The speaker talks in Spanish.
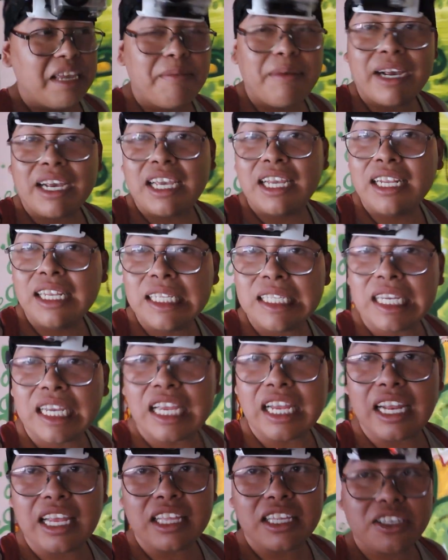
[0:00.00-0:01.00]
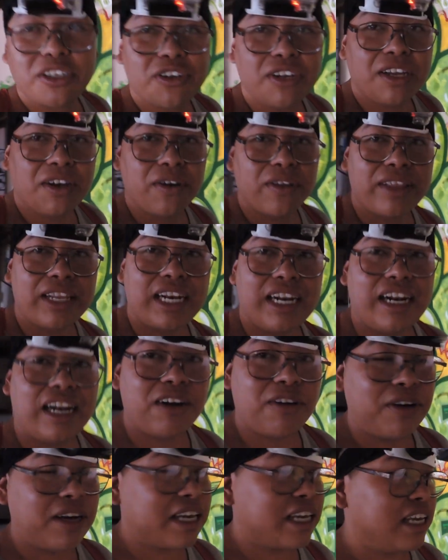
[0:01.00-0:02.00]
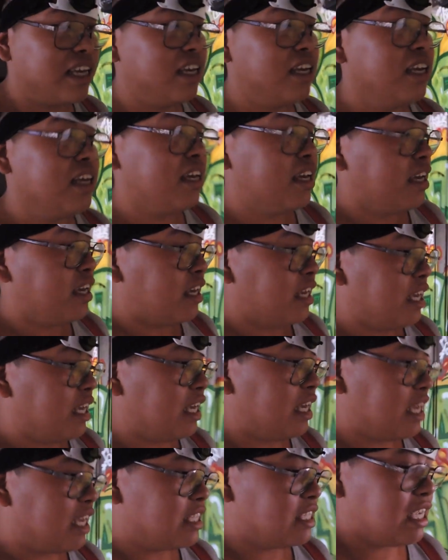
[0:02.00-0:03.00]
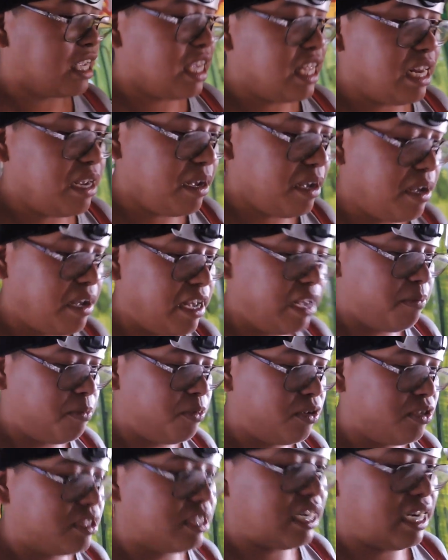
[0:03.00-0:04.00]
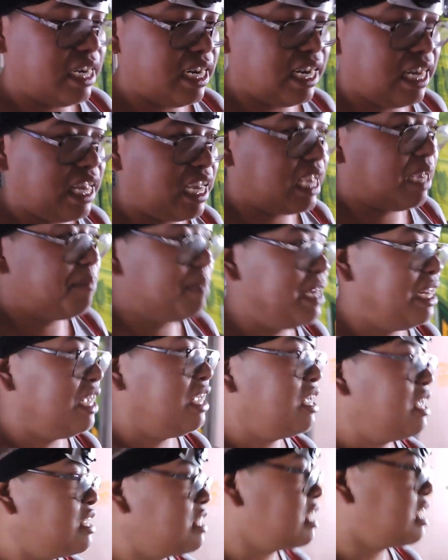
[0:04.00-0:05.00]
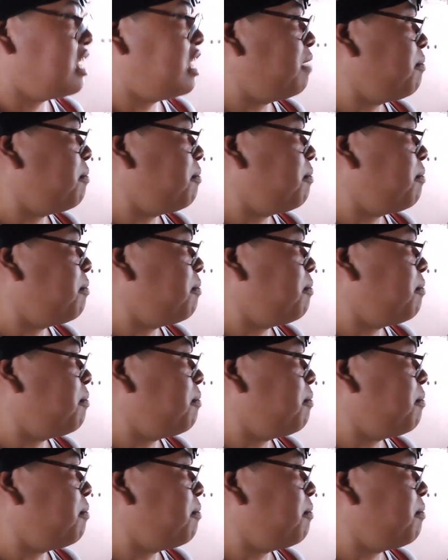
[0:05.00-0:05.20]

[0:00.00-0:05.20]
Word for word: Imagínense que en la edición encontrar algo aquí eh, que se quiera mostrar a la cámara, se